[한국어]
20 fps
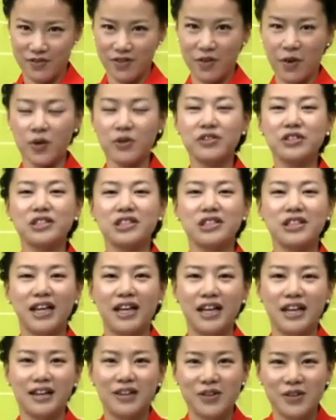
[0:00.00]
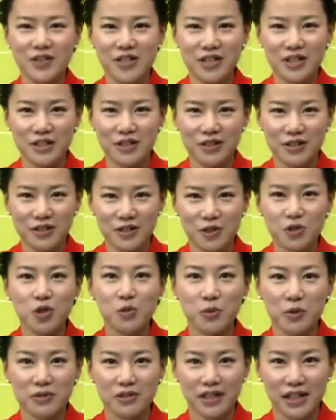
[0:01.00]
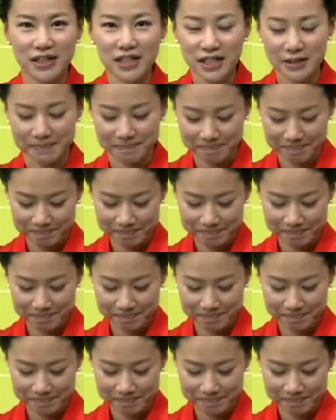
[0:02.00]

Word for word: 어르신의 연세를 여쭤볼 때는